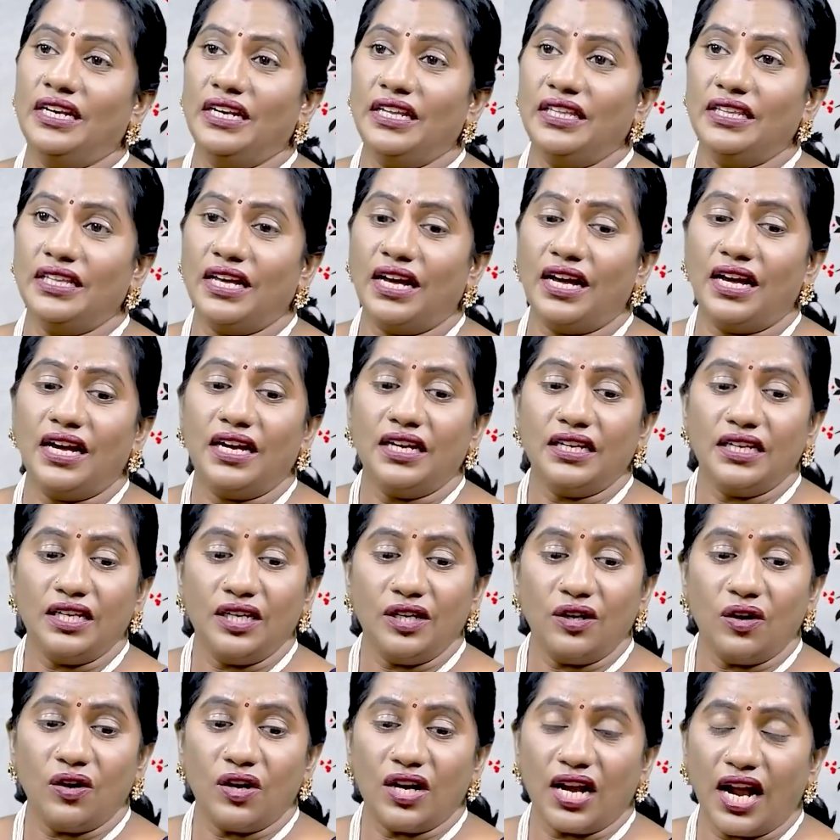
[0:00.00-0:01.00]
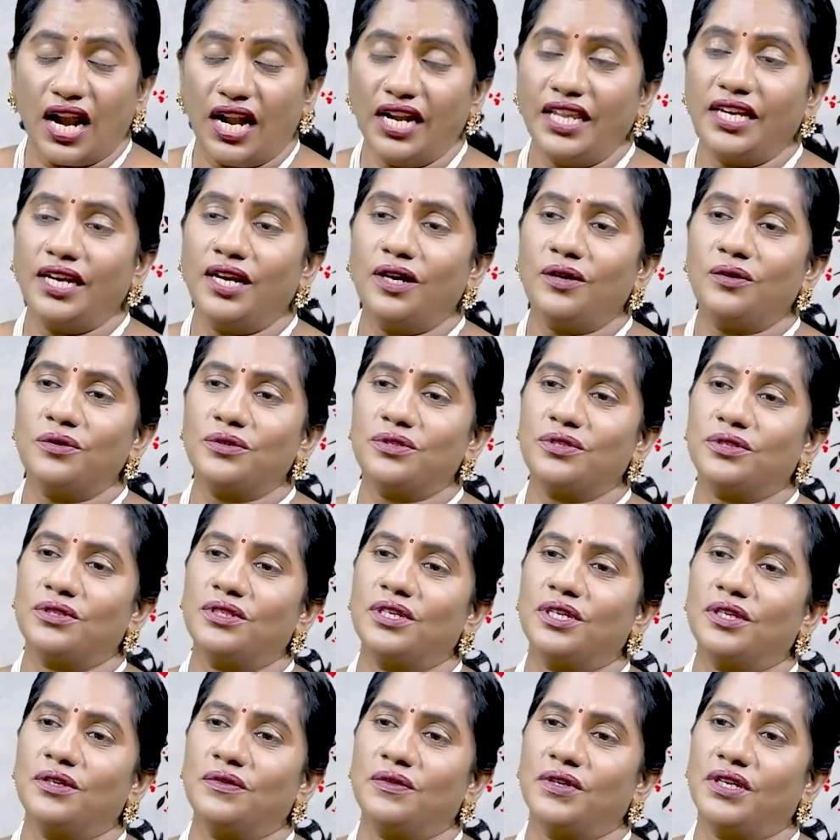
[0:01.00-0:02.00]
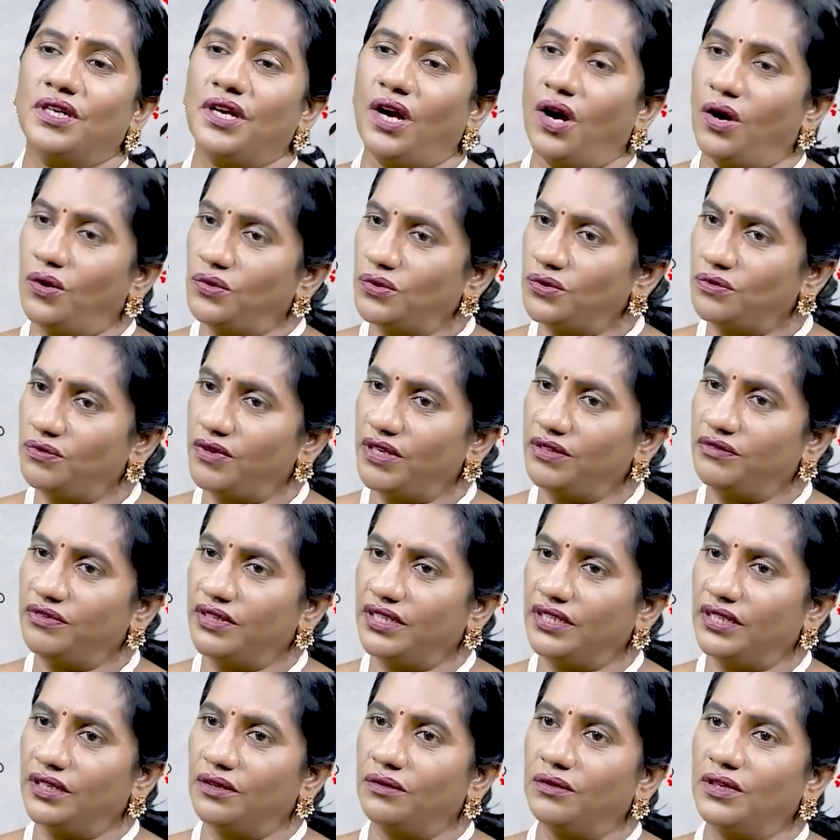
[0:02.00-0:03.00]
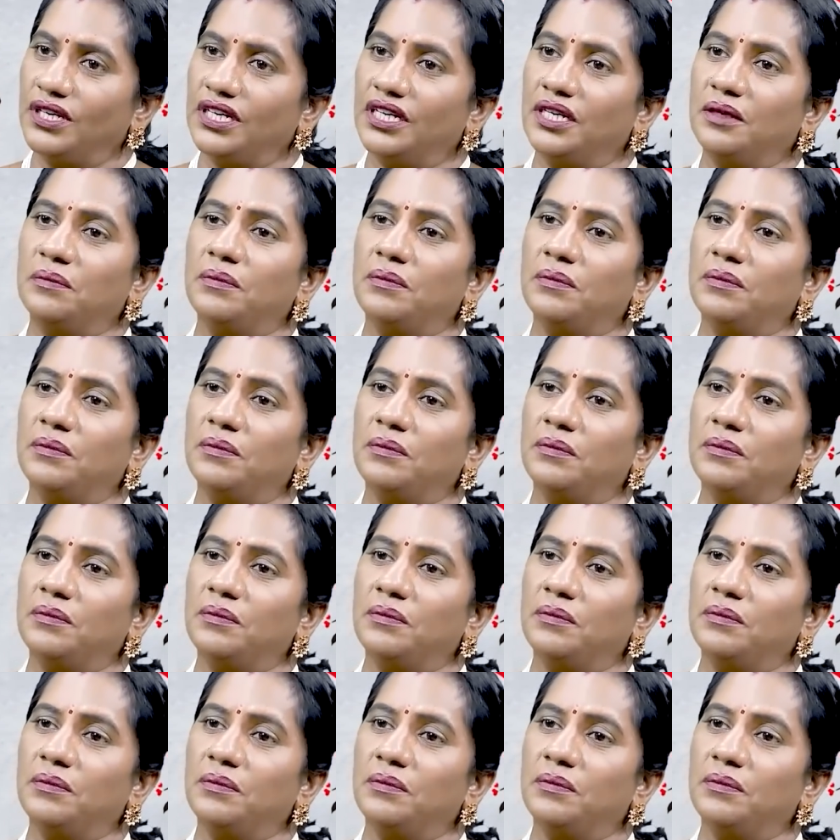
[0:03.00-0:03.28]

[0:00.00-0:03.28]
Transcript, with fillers: లేదా ఇంట్లో ఖాళీగా కూర్చున్నటువంటి హౌస్ వైఫ్ అయినా కూడా